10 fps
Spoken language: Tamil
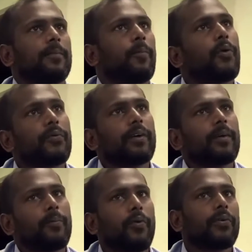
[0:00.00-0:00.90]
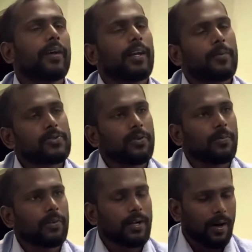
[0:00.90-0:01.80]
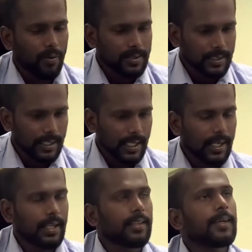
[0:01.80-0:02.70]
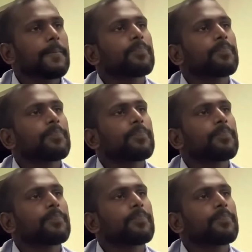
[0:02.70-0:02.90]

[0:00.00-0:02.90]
போர் வீ போர் வீரன் அப்படின்னு சொல்லும்போது அவங்க சந்திக்கிற அந்த